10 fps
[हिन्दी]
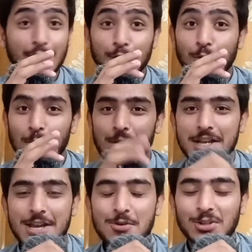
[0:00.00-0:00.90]
एक ने तो
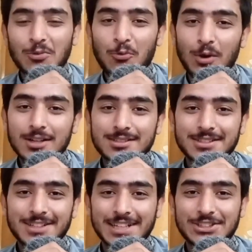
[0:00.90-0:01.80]
कमेंट किया हुआ था
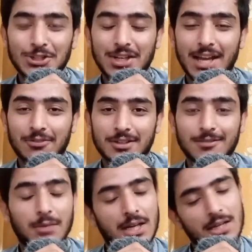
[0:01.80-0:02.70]
वर्स्ट रिएक्शन
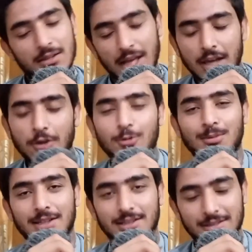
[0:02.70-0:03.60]
एवर मैंने कहा थैंक यू
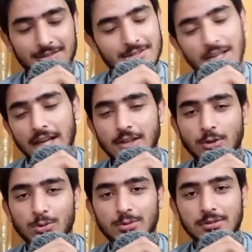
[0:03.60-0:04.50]
भाई थैंक यू